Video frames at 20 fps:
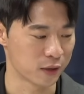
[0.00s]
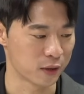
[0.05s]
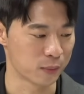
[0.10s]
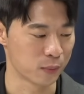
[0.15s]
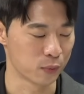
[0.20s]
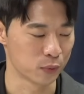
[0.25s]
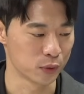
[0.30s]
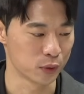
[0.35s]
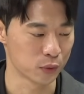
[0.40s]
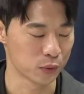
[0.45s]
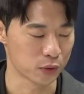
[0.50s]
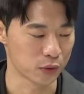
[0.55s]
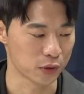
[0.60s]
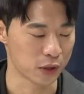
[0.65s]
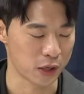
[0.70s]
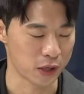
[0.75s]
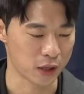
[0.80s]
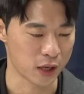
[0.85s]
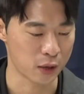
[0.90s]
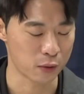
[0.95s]
예, 본인도
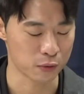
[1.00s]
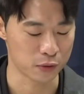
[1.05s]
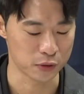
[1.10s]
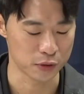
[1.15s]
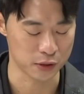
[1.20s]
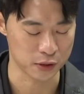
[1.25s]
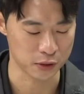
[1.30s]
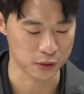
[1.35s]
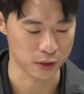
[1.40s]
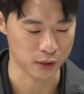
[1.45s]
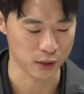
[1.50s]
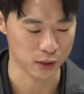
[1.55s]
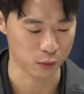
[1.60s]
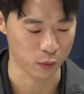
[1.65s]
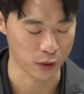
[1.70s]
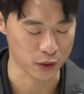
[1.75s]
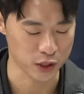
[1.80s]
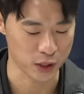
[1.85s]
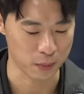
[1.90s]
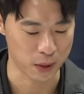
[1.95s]
그렇게 얘기하고 있으니까
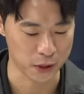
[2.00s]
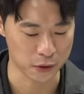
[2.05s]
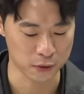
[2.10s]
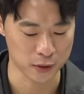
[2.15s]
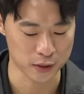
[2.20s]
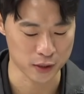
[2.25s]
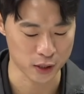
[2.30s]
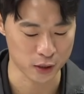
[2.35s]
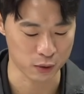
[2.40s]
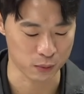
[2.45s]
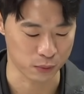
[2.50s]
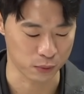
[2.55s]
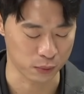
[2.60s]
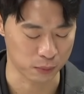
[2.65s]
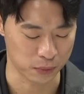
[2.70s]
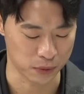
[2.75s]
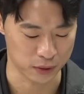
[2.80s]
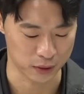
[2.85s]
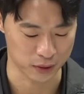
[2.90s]
굉장히 막역한 사이로 보입니다.